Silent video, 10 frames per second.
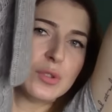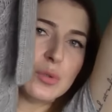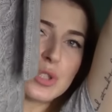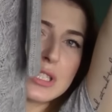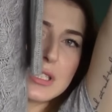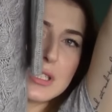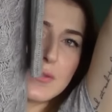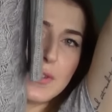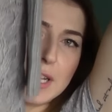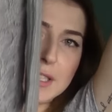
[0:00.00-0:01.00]
duży
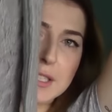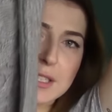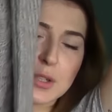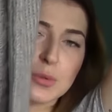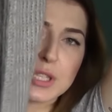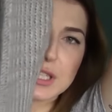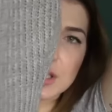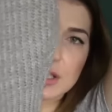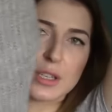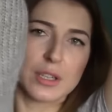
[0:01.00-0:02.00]
swetr, z tyłu
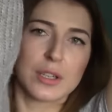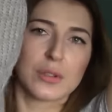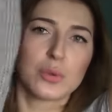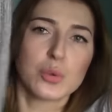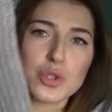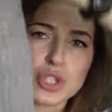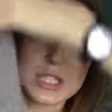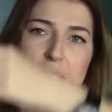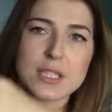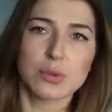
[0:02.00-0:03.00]
jest y,
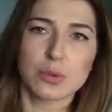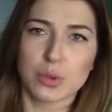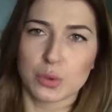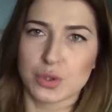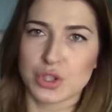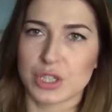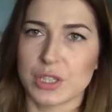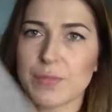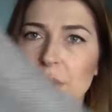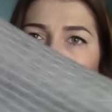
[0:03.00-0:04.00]
dłuższy, z tyłu krótszy
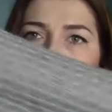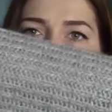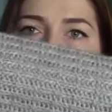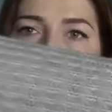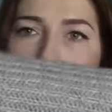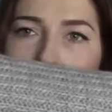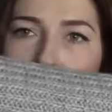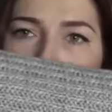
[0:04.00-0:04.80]
ma takie